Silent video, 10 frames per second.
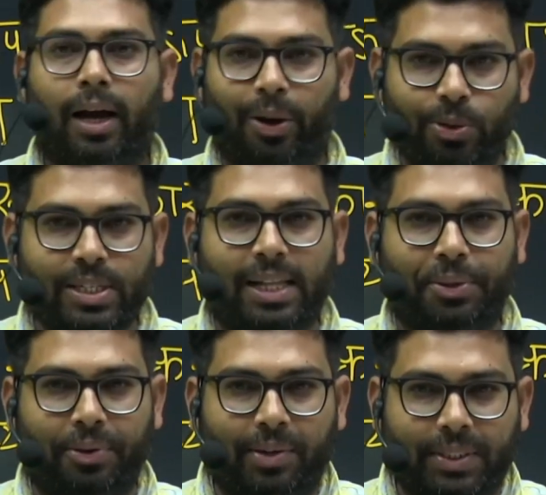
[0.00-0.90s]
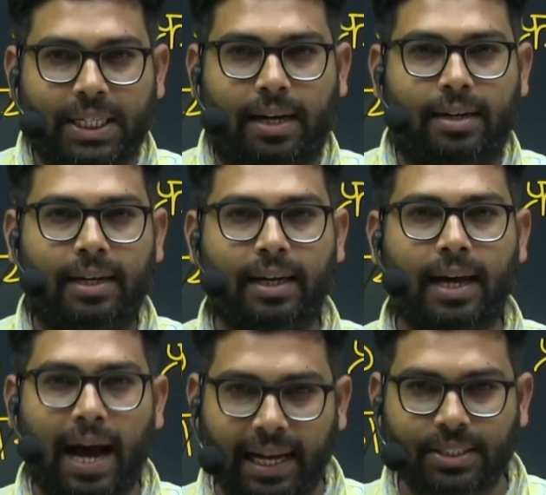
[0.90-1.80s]
हेलो साथियों नमस्कार
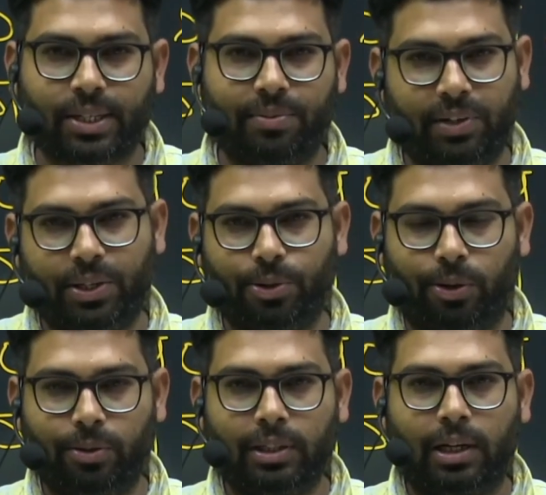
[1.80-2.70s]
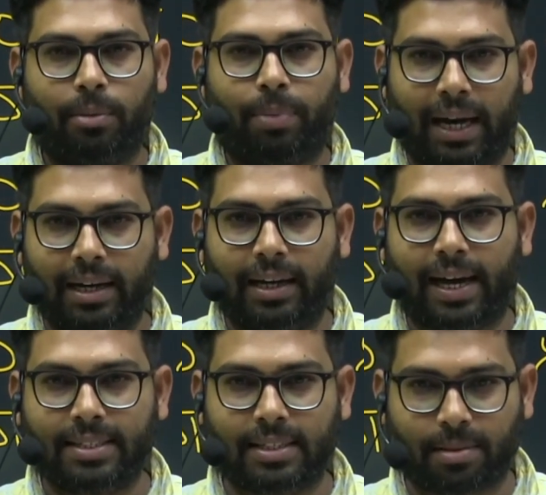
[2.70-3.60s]
आज की वीडियो पढ़ाई
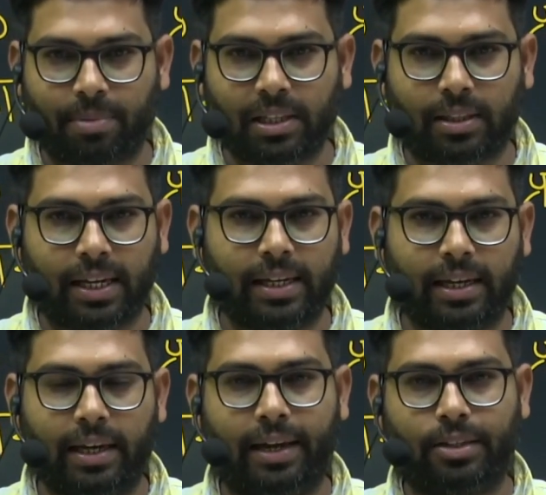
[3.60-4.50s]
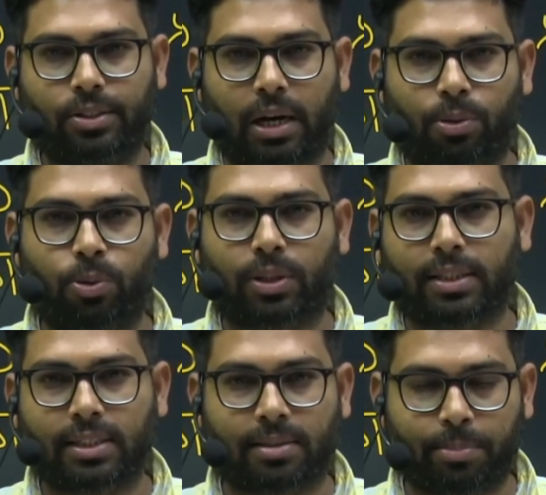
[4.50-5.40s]
लिखाई से संबंधित नहीं है एक जागरूकता
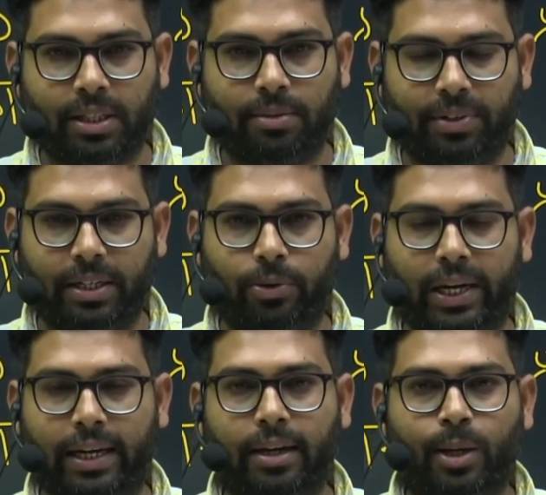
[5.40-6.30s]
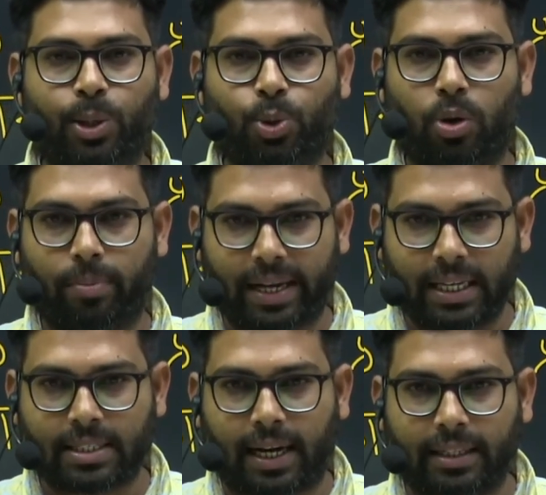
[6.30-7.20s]
से संबंधित वीडियो है जो हमारे
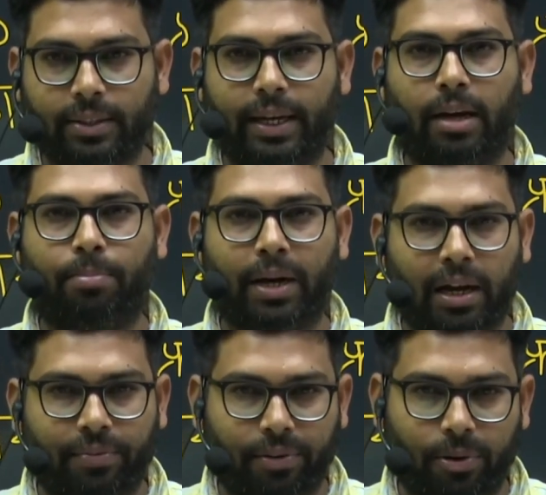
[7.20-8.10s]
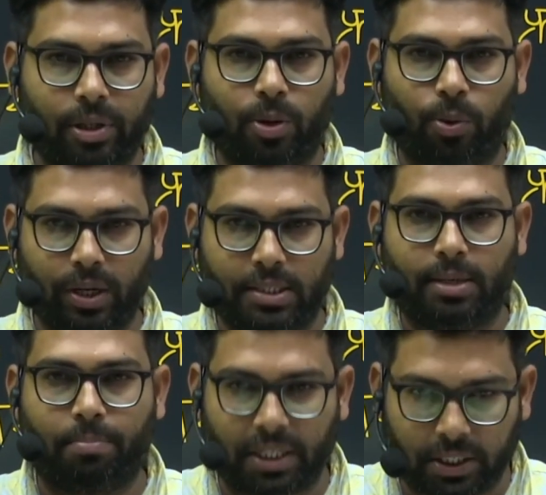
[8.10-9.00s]
साथ एक बड़ा फ्रॉड होने से
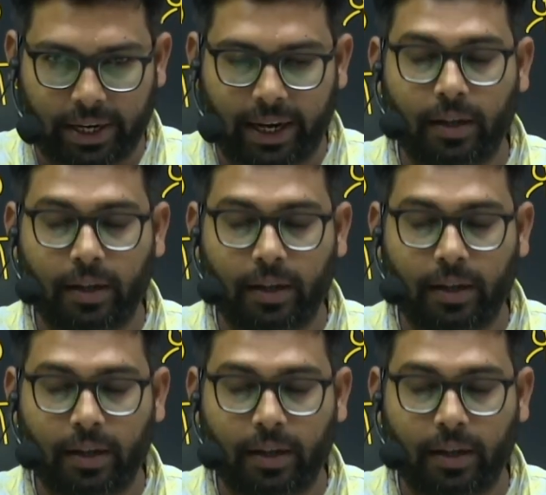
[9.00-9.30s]
बच गया